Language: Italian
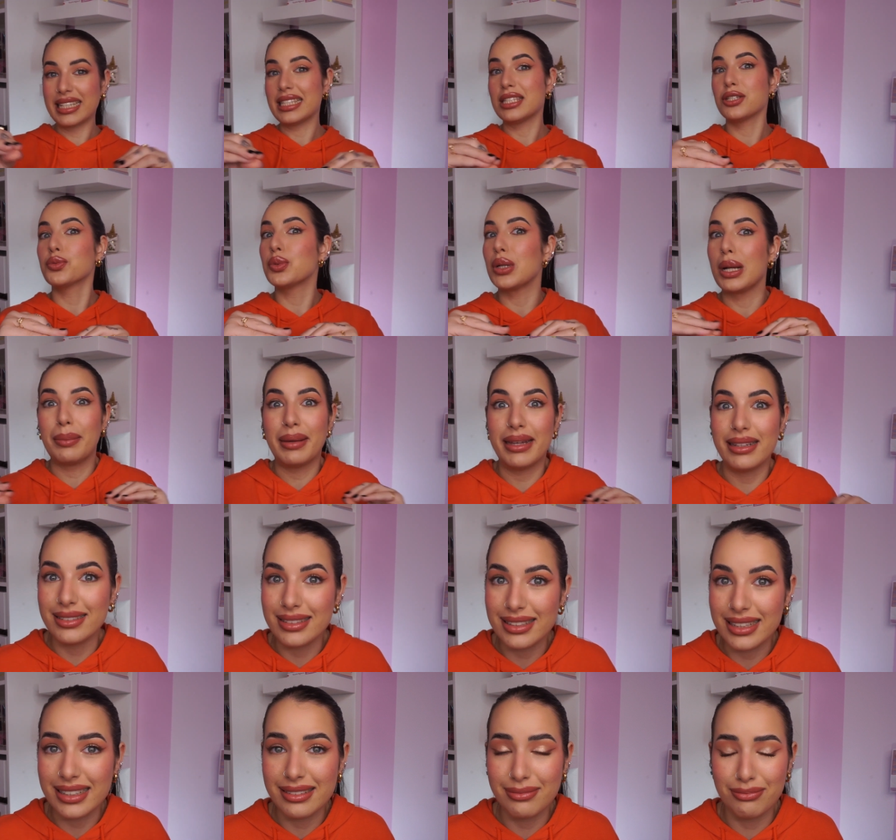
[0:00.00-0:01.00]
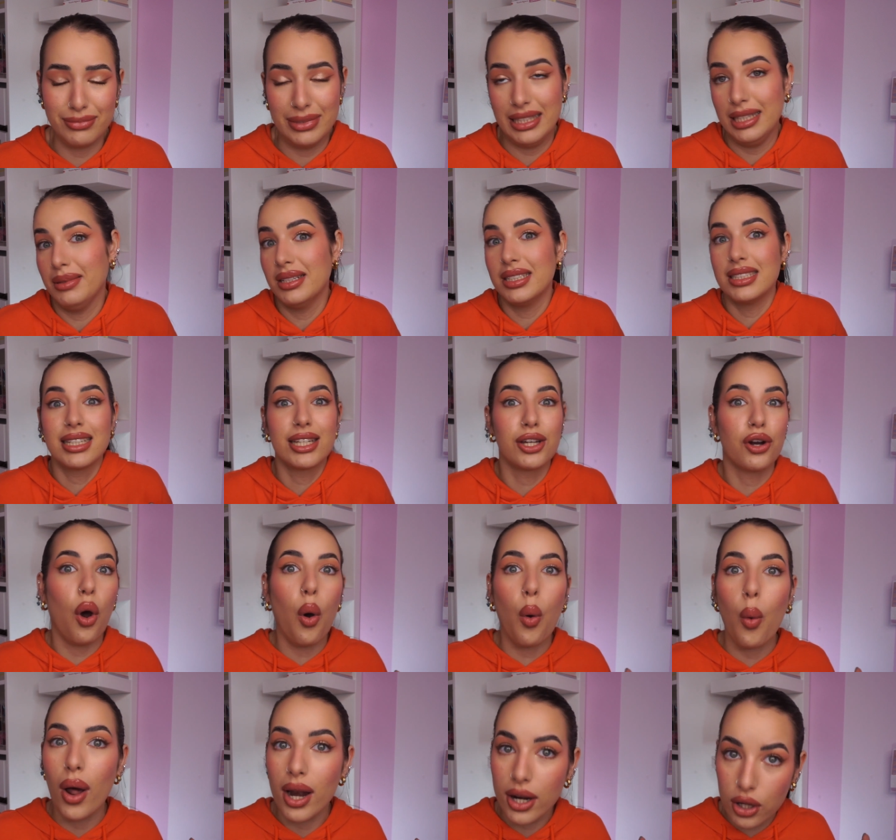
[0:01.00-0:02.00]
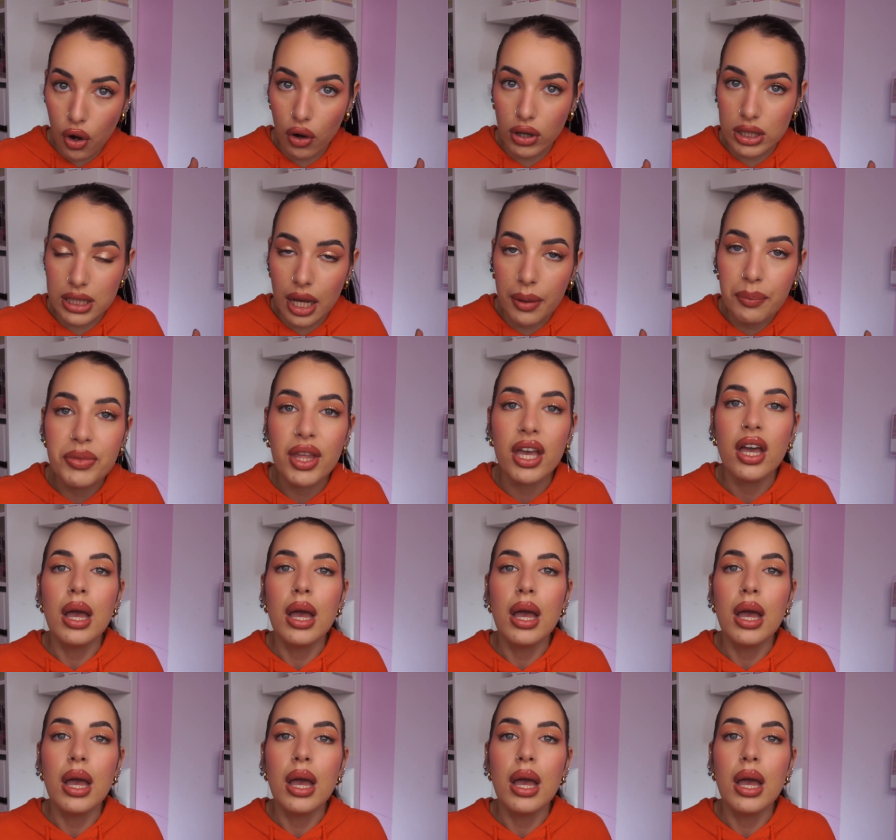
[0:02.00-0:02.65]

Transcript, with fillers: sicuramente dimenticherò qualcosa.